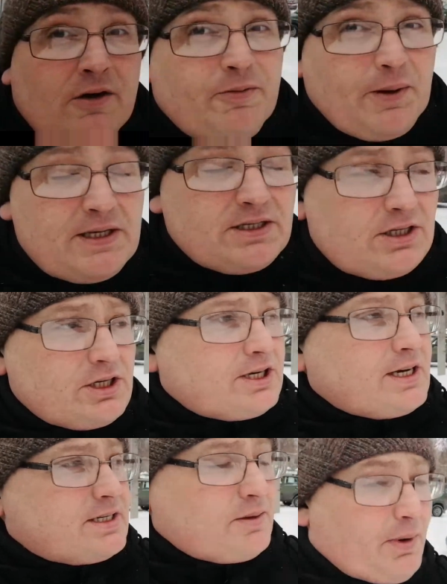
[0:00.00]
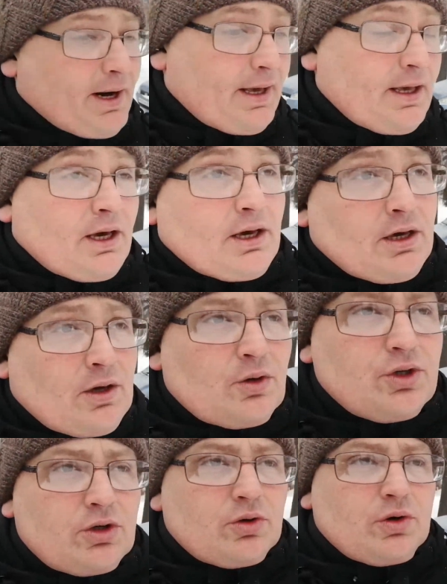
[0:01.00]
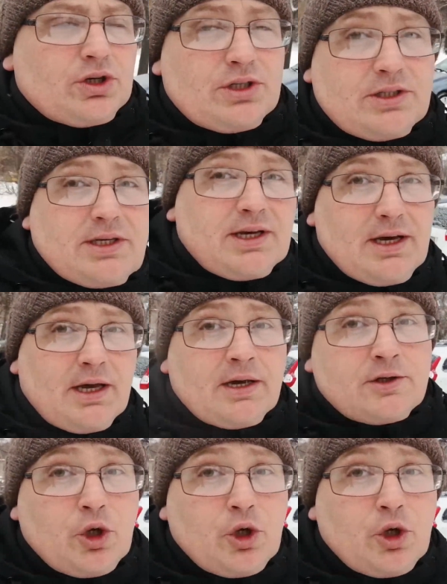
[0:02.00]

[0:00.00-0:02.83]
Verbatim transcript: в Пензе сейчас зима. И очень хочется